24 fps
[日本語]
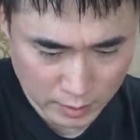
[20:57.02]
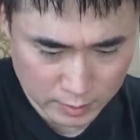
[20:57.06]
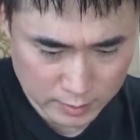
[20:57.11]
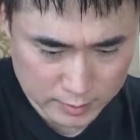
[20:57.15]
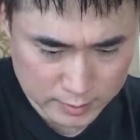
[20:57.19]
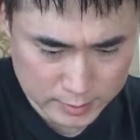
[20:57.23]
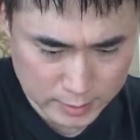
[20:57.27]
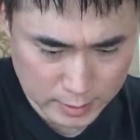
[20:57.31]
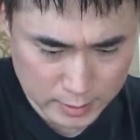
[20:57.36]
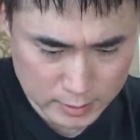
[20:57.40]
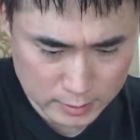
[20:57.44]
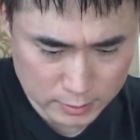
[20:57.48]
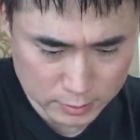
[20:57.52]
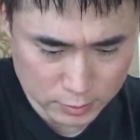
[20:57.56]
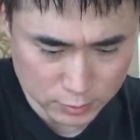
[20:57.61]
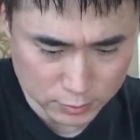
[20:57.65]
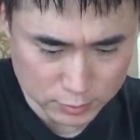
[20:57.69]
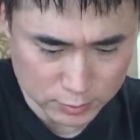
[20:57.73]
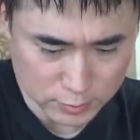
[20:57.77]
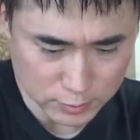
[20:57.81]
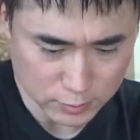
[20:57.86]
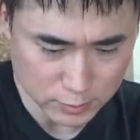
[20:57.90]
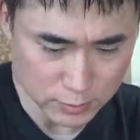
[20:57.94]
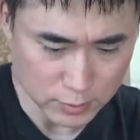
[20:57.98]
戦
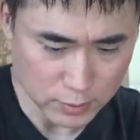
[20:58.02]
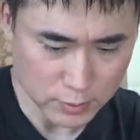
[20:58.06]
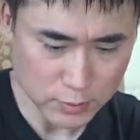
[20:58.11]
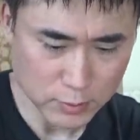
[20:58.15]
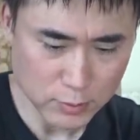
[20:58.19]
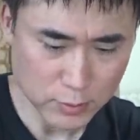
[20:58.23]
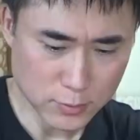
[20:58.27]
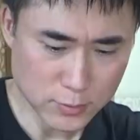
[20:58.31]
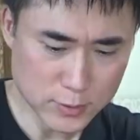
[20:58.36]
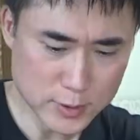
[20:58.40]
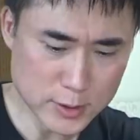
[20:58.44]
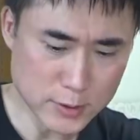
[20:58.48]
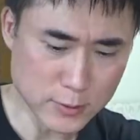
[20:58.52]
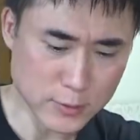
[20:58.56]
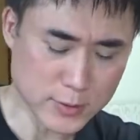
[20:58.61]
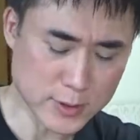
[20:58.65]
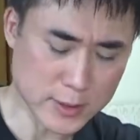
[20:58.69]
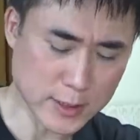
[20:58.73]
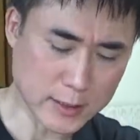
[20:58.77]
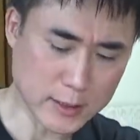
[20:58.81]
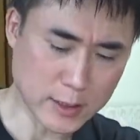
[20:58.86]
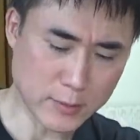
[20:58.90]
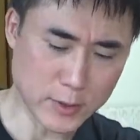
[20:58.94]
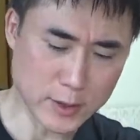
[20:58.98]
力の保持を
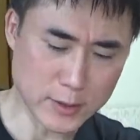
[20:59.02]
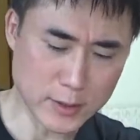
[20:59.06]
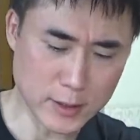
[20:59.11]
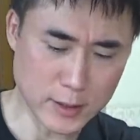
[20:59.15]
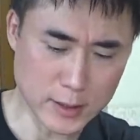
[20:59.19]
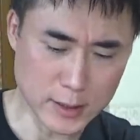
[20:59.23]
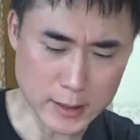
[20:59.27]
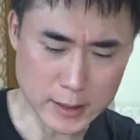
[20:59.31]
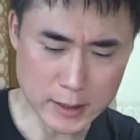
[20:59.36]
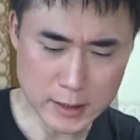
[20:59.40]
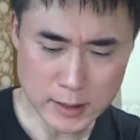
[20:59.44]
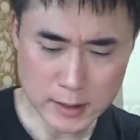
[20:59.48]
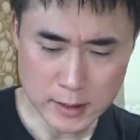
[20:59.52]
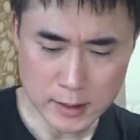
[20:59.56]
定めた、